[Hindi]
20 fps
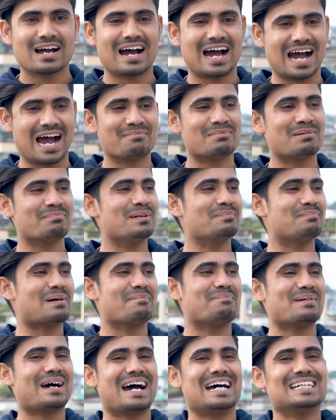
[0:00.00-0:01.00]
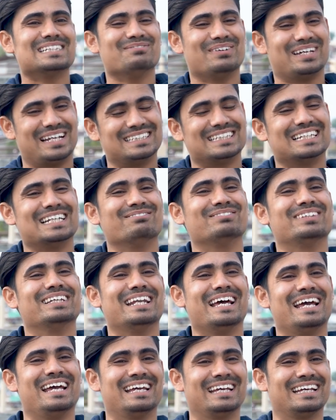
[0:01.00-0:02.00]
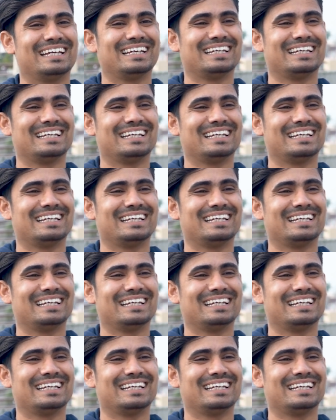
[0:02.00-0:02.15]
हाँ मम्मी पापा आज मेरा जन्मदिन है